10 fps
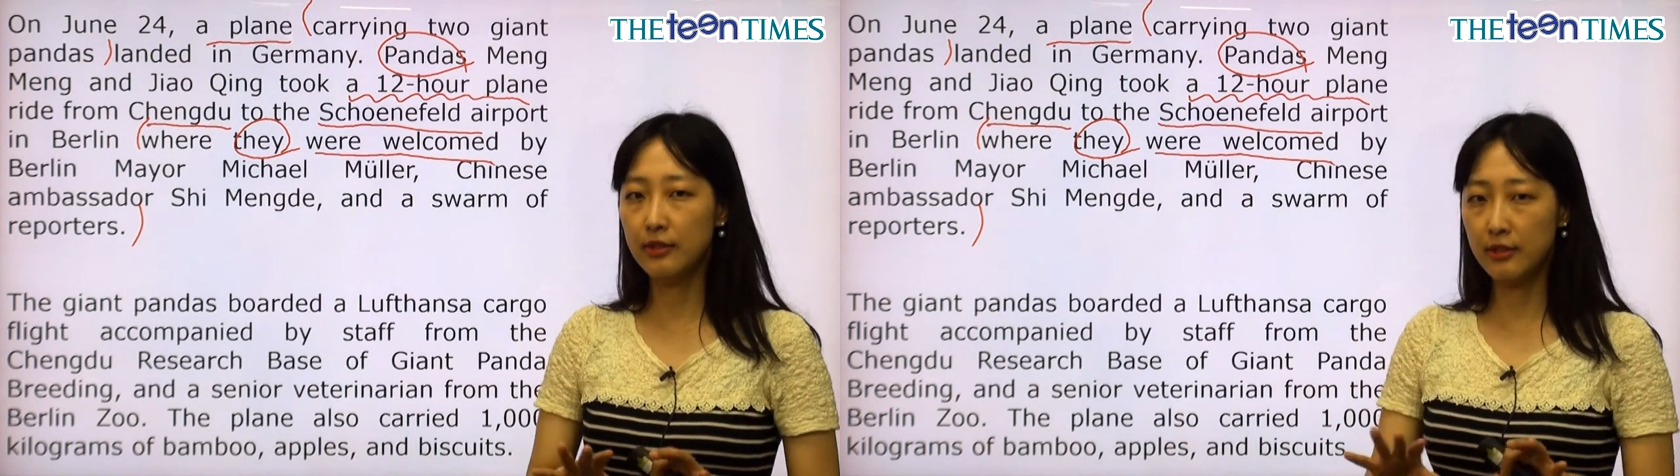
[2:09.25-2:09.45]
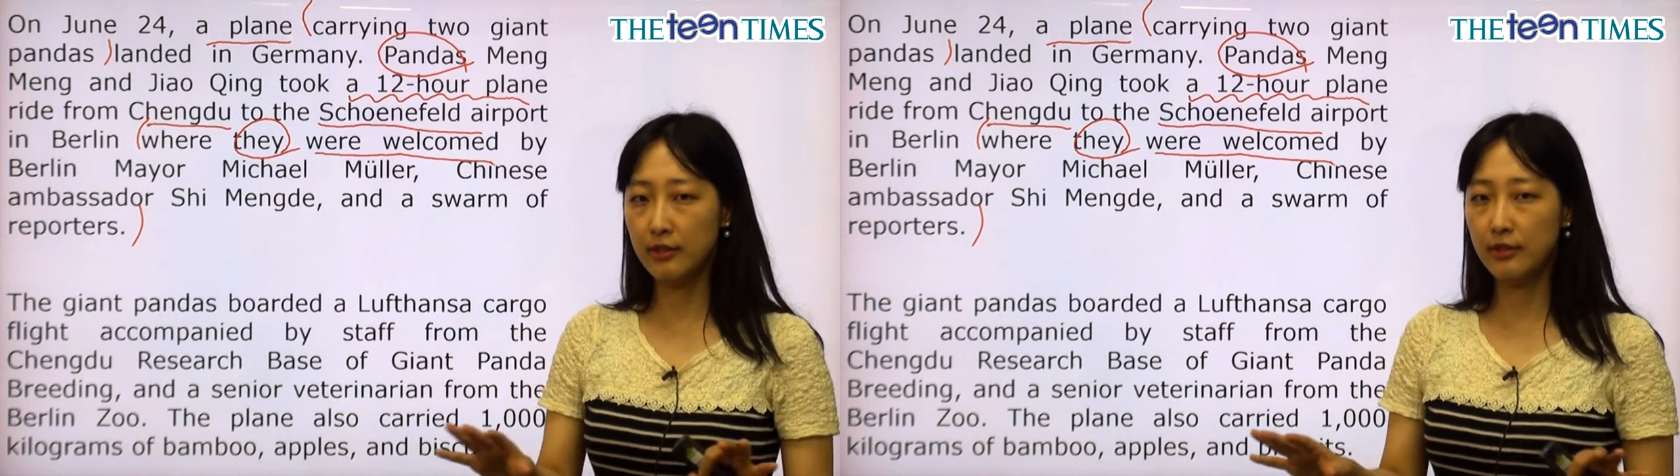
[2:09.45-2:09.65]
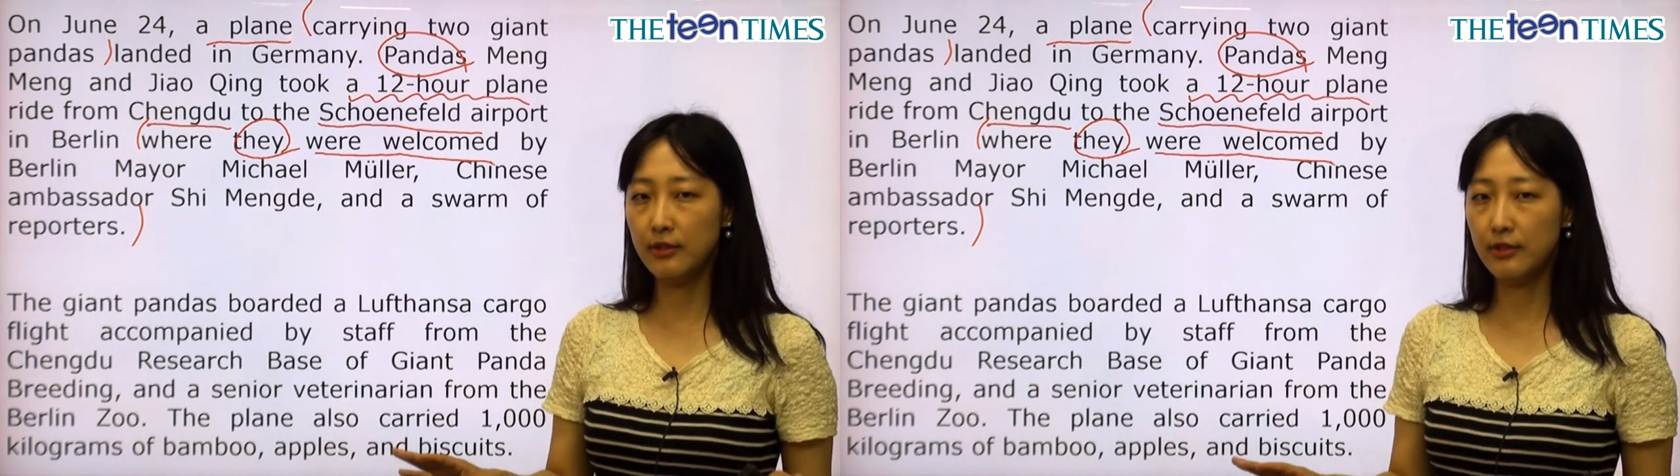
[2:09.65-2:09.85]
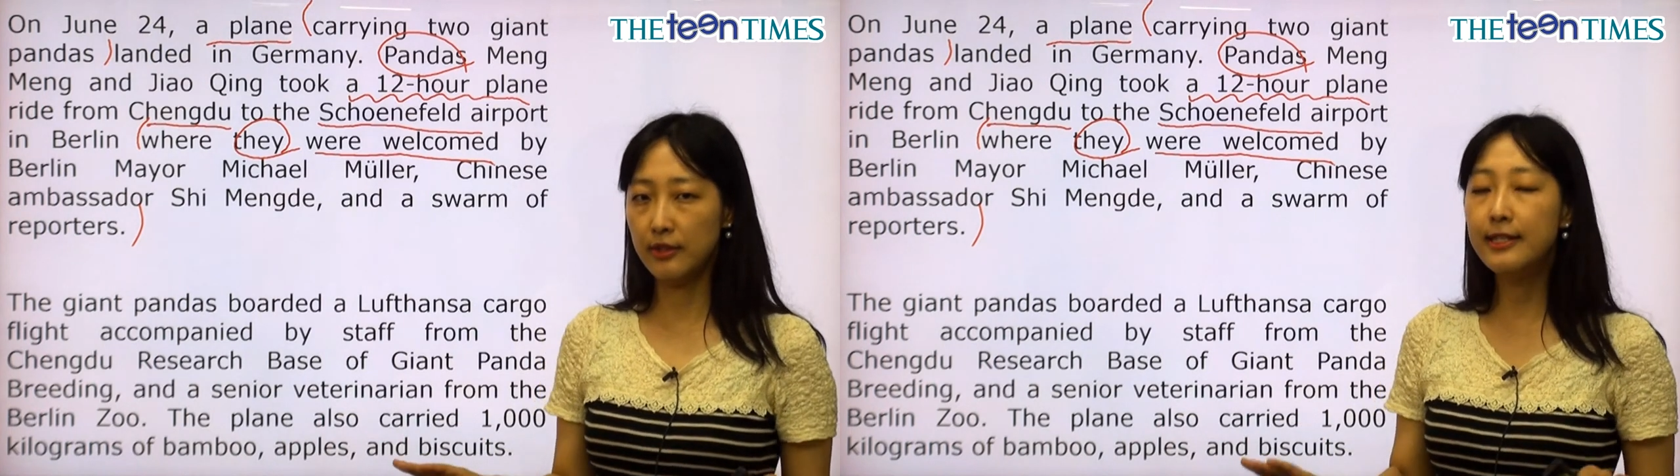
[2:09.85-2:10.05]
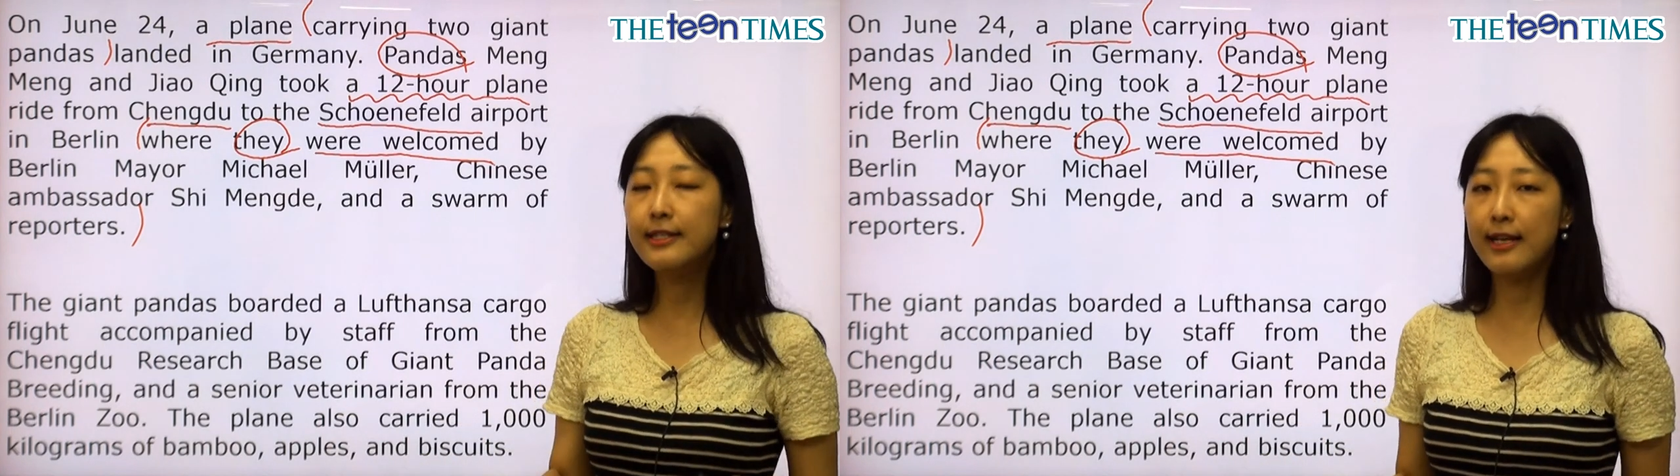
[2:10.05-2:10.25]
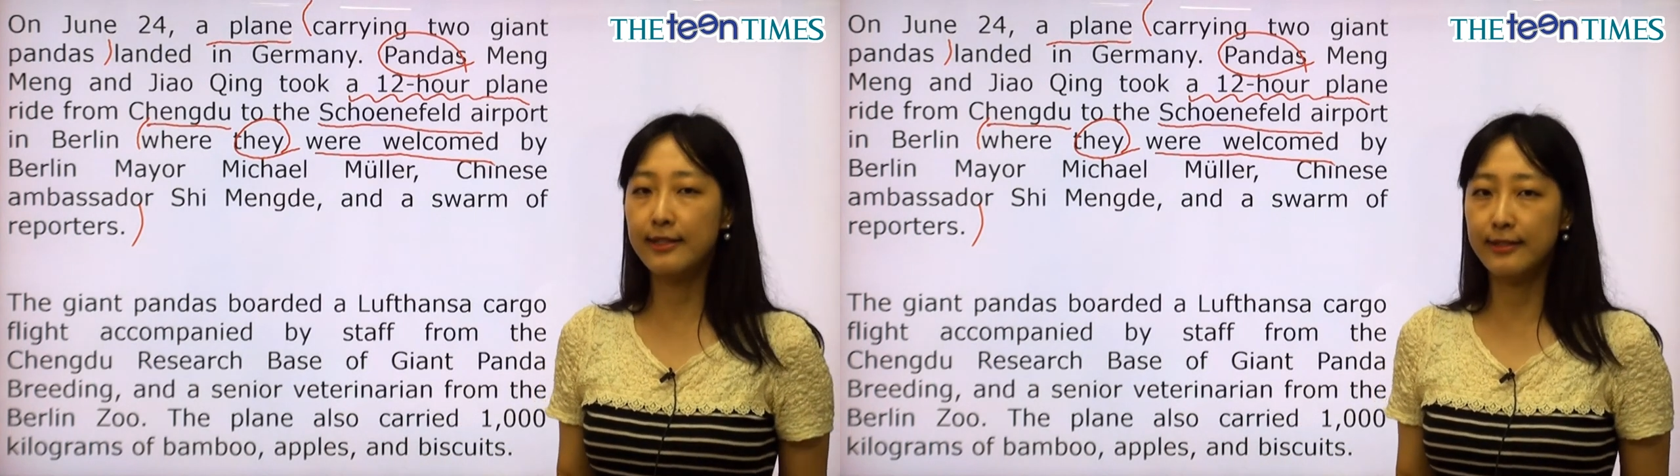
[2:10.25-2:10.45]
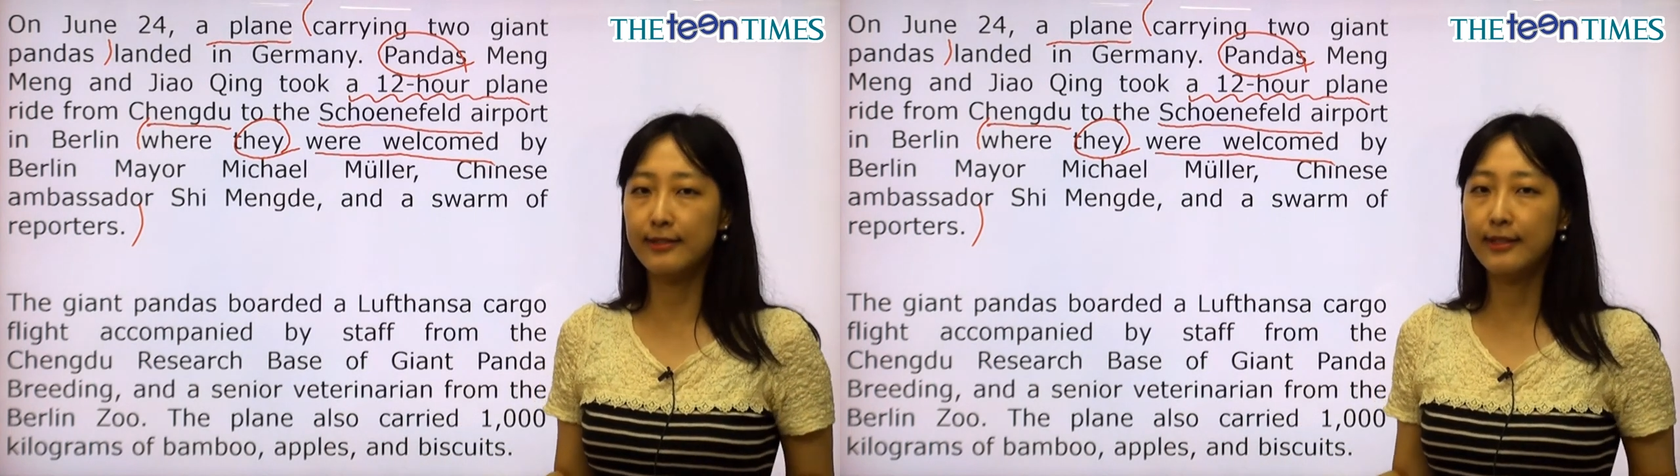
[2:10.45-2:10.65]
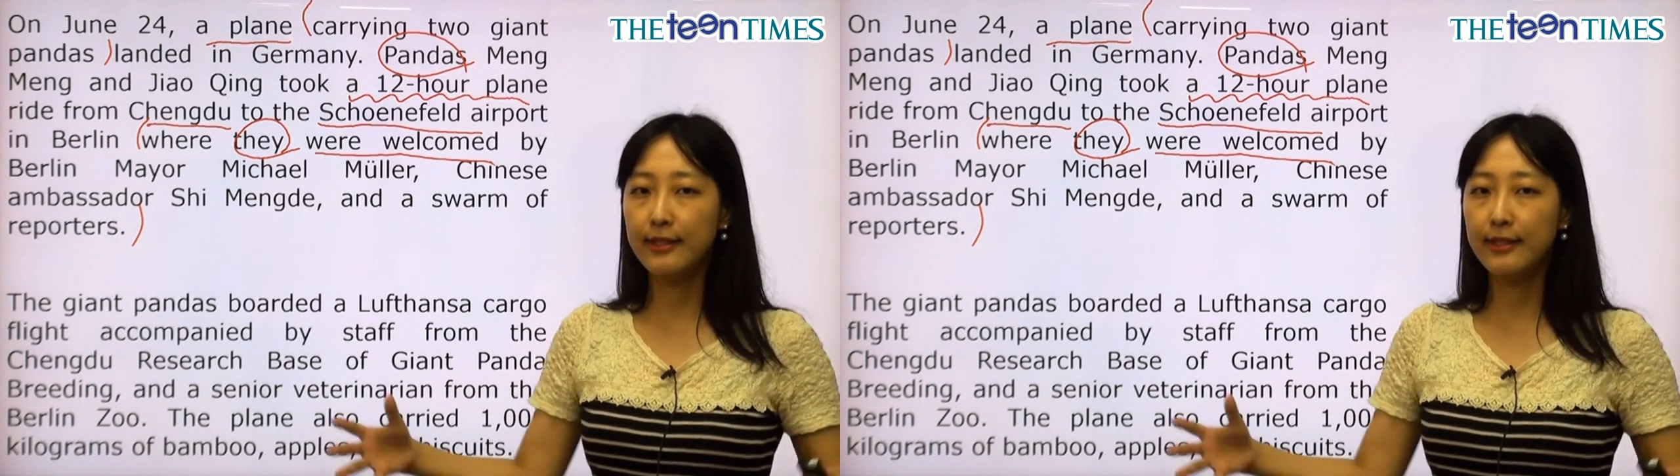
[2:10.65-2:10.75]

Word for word: 그 기자들